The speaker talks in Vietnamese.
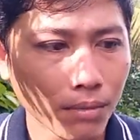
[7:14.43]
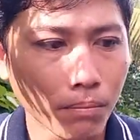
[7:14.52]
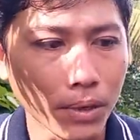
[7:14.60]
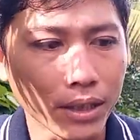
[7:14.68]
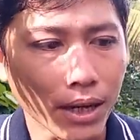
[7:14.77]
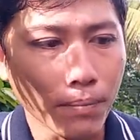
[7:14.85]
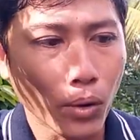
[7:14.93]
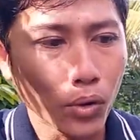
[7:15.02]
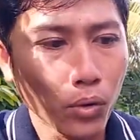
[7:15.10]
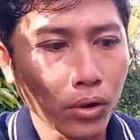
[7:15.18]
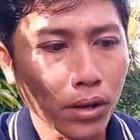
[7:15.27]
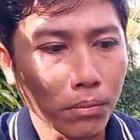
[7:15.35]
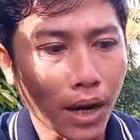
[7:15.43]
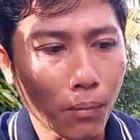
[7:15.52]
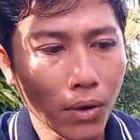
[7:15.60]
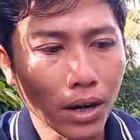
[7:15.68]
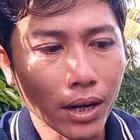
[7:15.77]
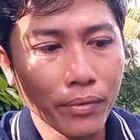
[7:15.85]
mình sẽ bôi thuốc vòng
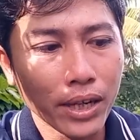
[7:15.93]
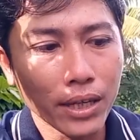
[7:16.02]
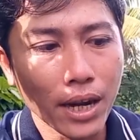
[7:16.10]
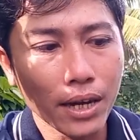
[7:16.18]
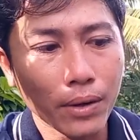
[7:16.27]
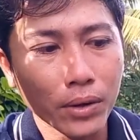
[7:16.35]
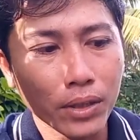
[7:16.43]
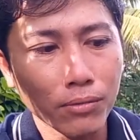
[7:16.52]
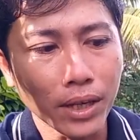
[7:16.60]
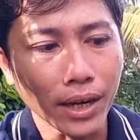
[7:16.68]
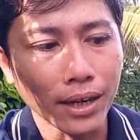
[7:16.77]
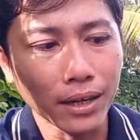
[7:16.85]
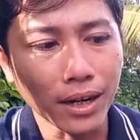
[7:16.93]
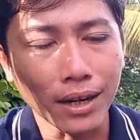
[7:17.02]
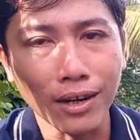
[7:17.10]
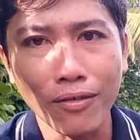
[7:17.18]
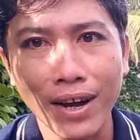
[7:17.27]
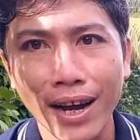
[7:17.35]
vòng ở cái phía trên này quý chú anh chị
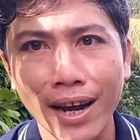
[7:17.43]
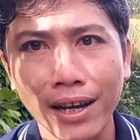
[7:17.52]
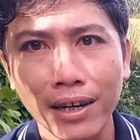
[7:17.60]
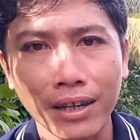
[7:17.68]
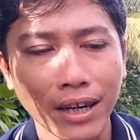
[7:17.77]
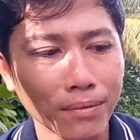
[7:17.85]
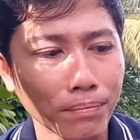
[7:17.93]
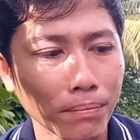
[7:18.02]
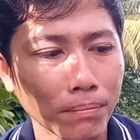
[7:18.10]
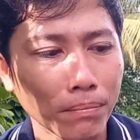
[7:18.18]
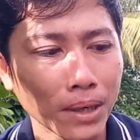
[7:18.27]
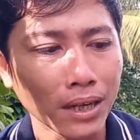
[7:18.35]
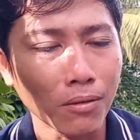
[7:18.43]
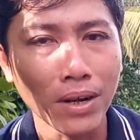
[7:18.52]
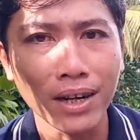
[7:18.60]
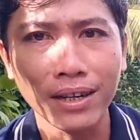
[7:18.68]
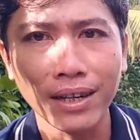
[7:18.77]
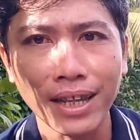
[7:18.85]
đừng có pha đừng mình không
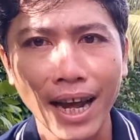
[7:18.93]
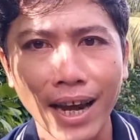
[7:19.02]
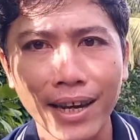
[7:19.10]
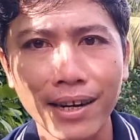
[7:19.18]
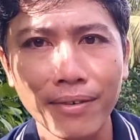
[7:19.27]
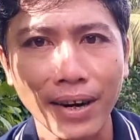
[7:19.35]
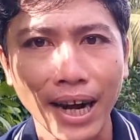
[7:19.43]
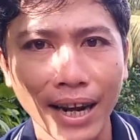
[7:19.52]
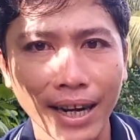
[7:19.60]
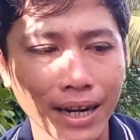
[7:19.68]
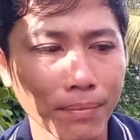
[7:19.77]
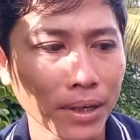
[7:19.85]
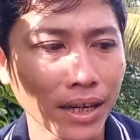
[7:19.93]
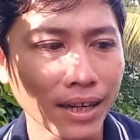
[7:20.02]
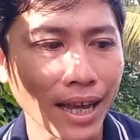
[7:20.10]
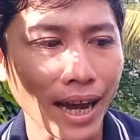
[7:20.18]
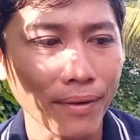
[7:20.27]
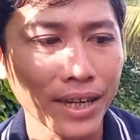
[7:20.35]
nên tha dưới cái phần này ha mình chỉ
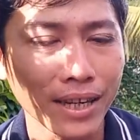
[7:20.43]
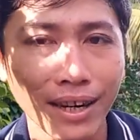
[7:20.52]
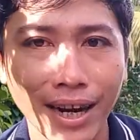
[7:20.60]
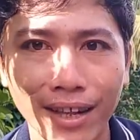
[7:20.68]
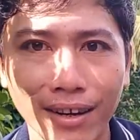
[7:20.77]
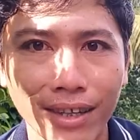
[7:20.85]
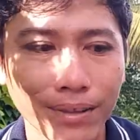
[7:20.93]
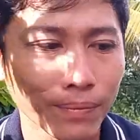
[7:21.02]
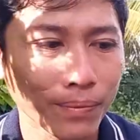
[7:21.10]
tha phía trên đây thôi